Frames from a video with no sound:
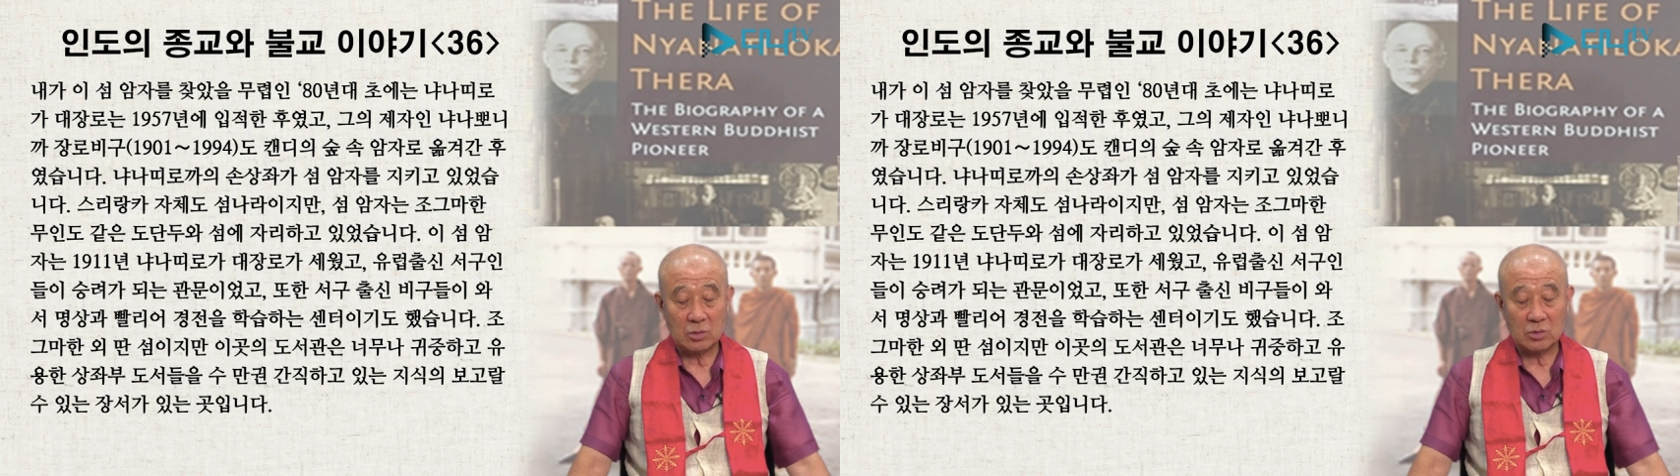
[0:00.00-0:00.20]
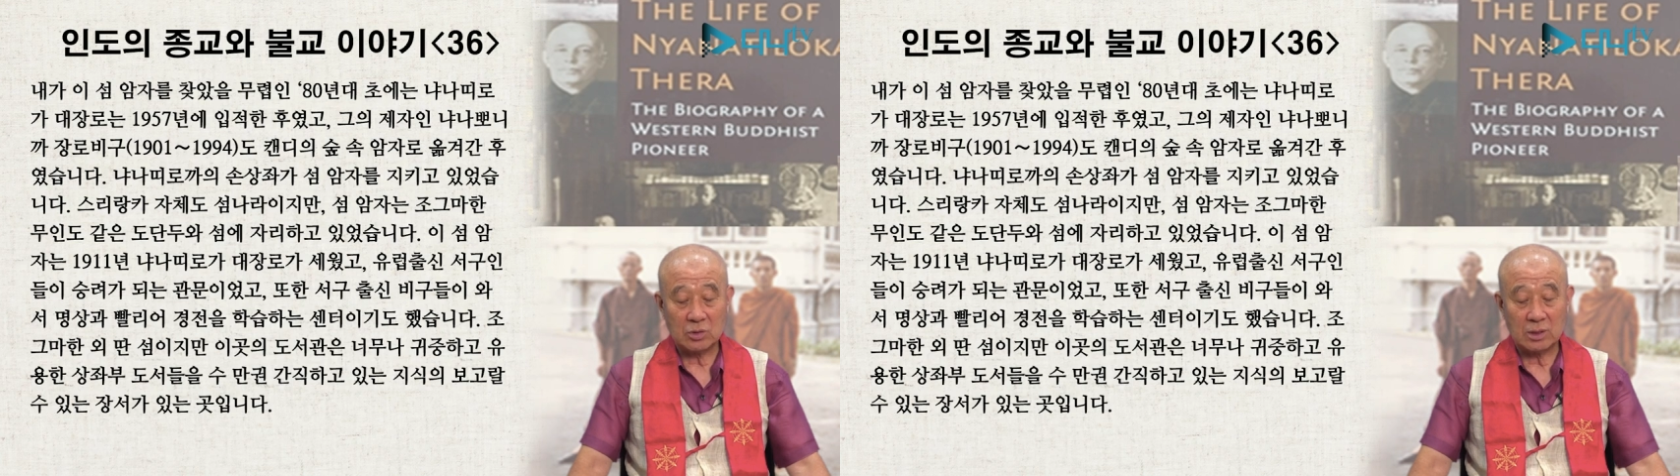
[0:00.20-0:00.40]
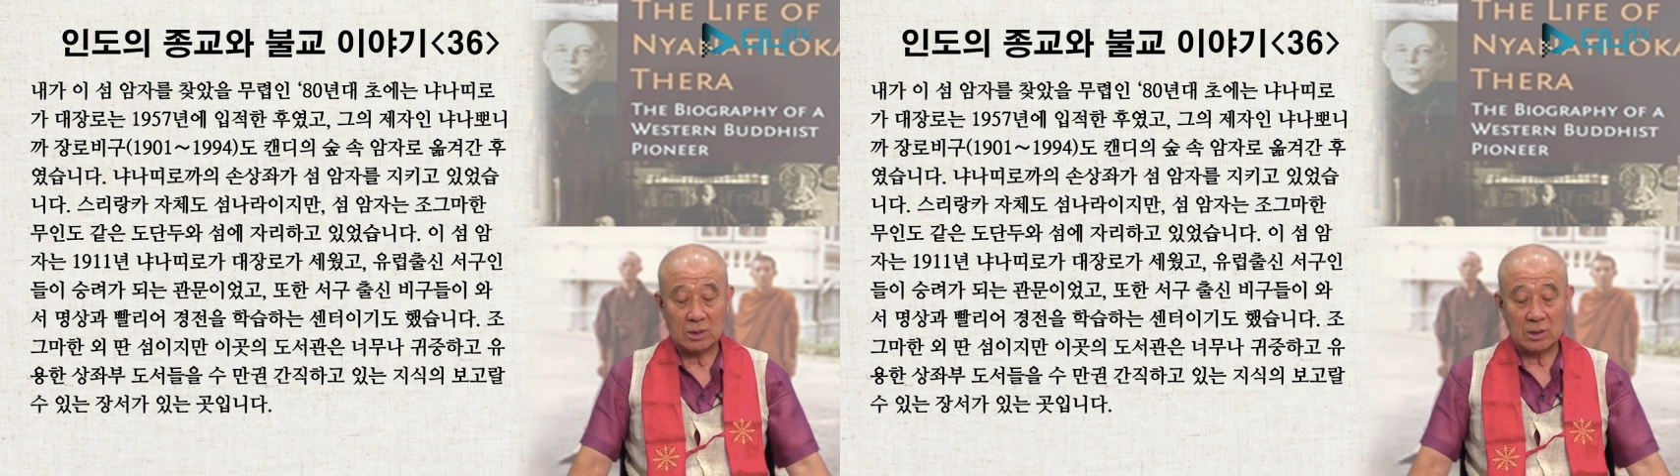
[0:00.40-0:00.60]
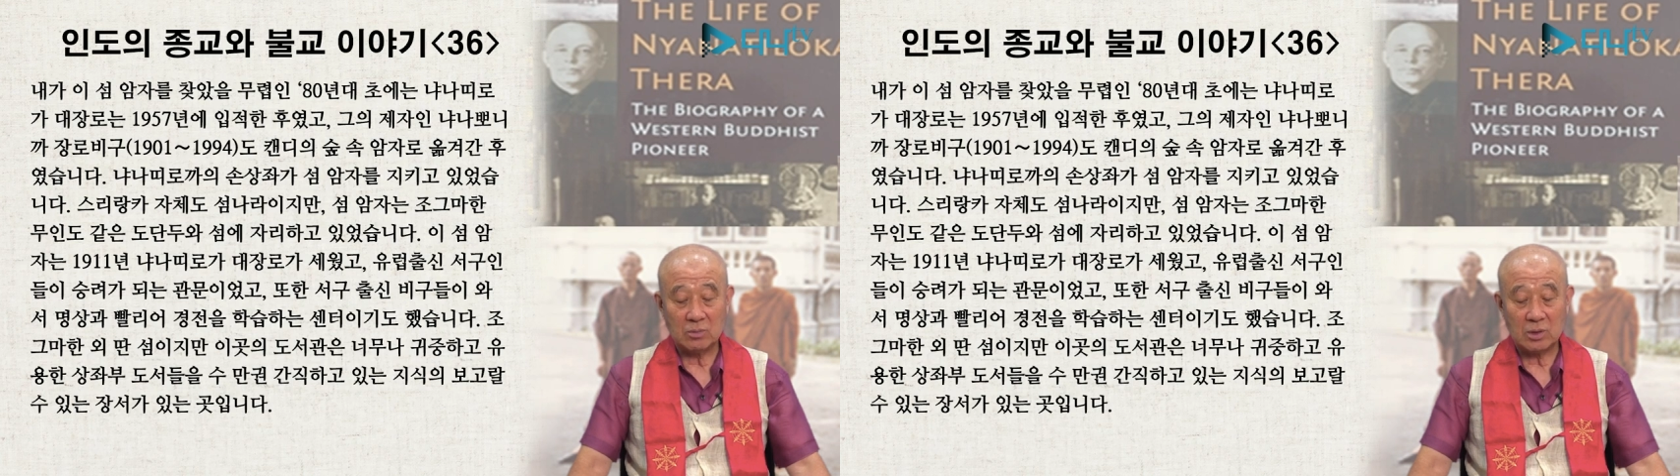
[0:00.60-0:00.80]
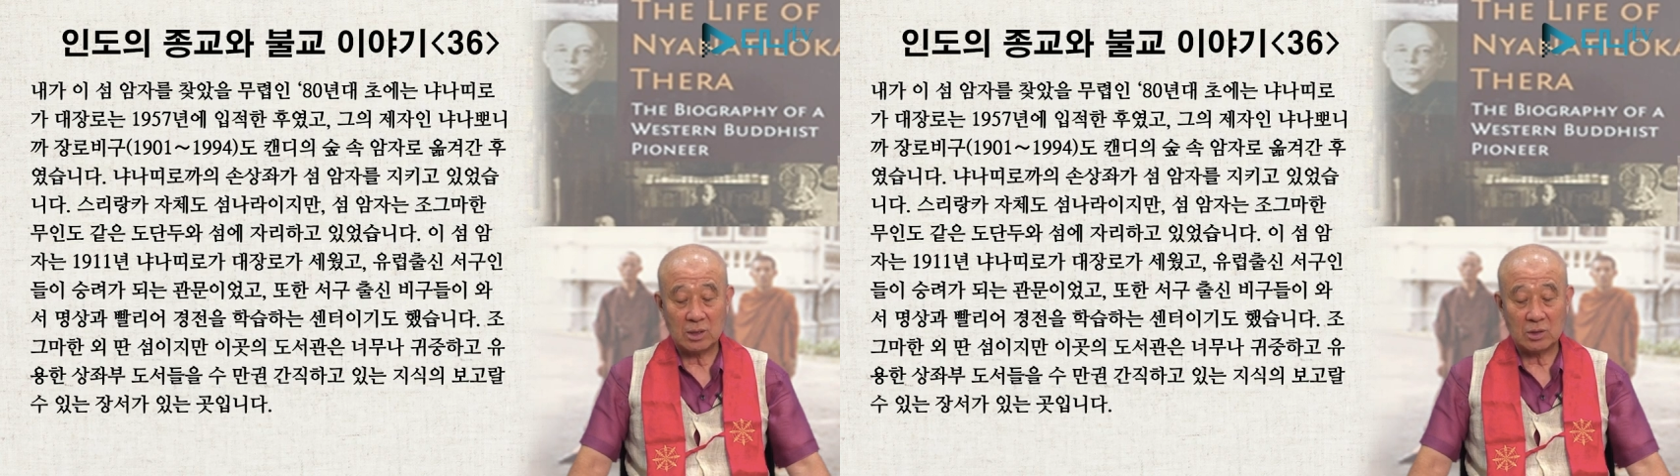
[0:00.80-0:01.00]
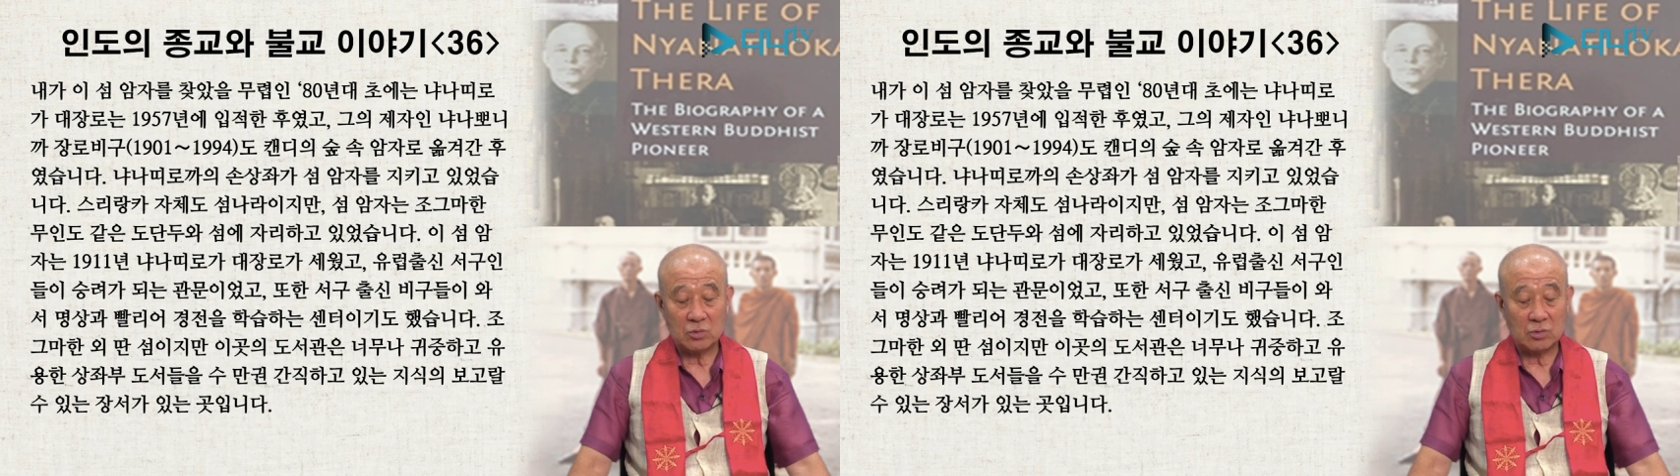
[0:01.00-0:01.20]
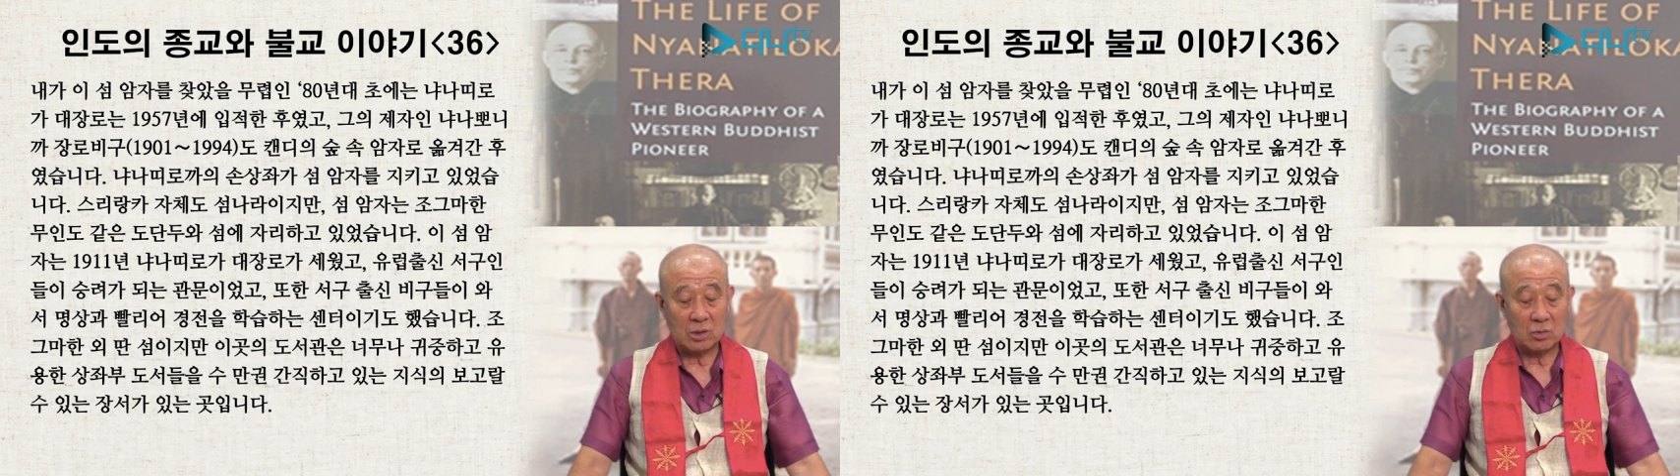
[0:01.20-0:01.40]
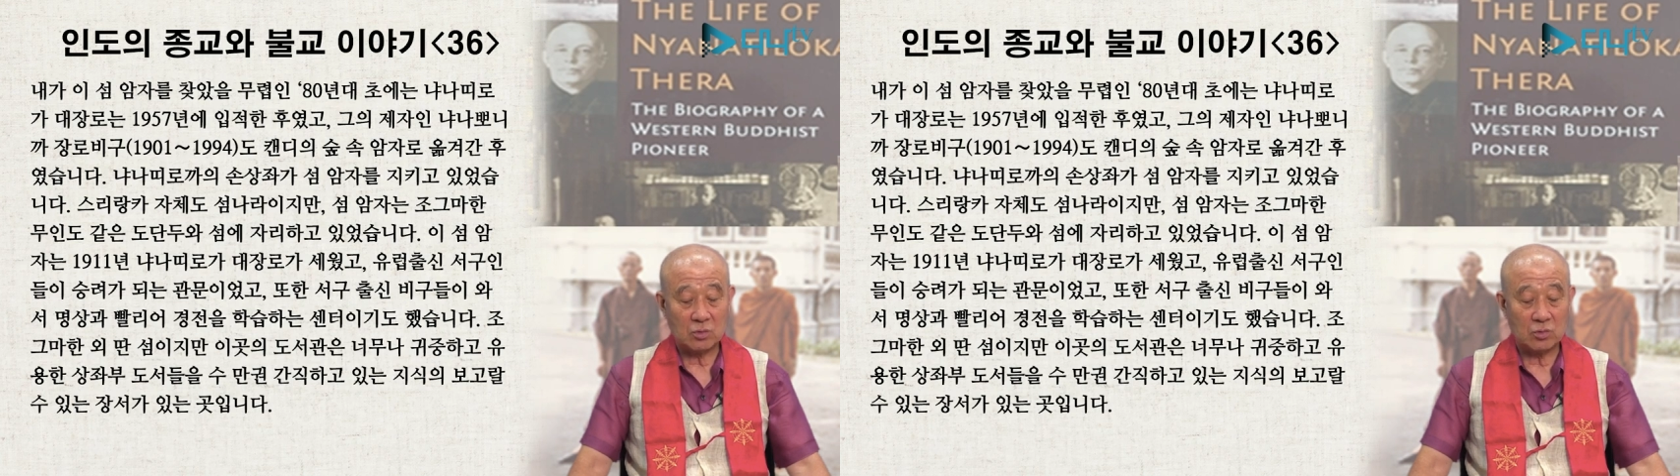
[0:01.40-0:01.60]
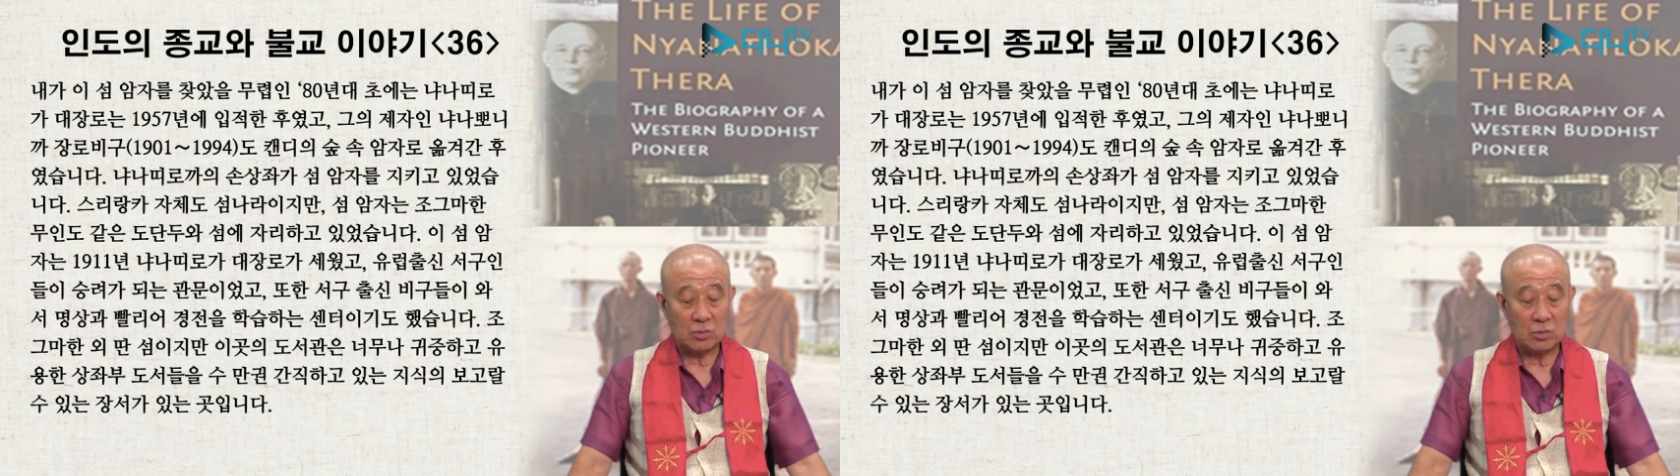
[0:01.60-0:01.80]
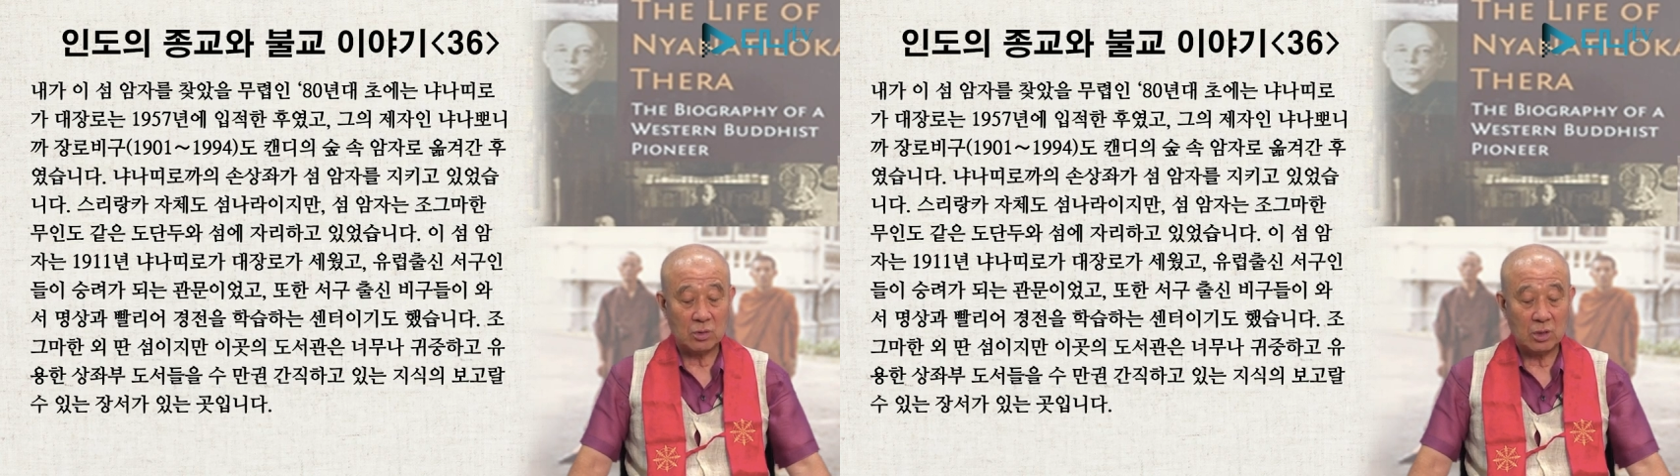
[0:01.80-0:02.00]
도서관은 너무나 귀중하고 유,